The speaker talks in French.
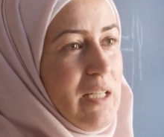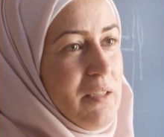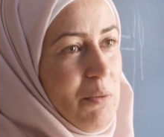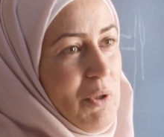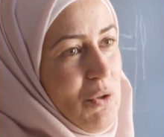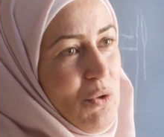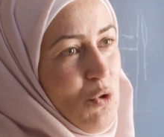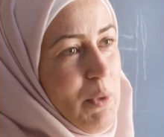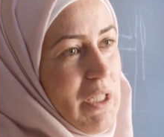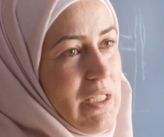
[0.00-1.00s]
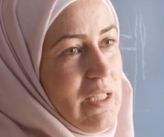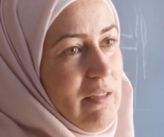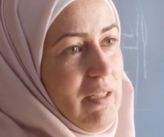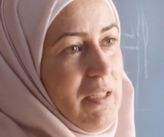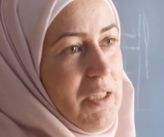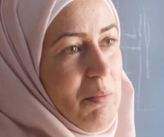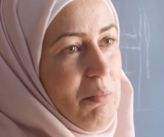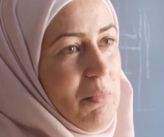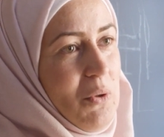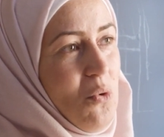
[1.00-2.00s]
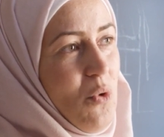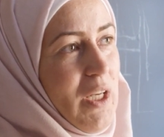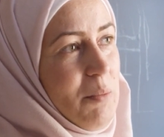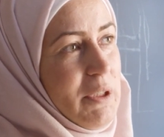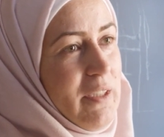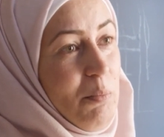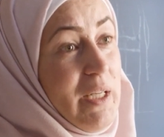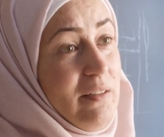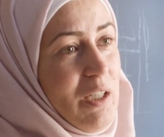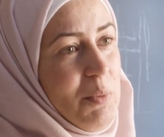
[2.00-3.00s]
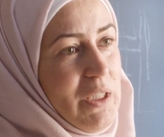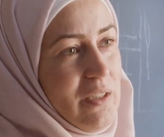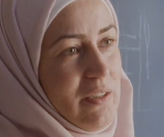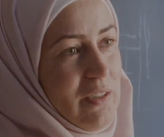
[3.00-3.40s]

Mais je vois le centre comme étant plus qu'un centre d'apprentissage.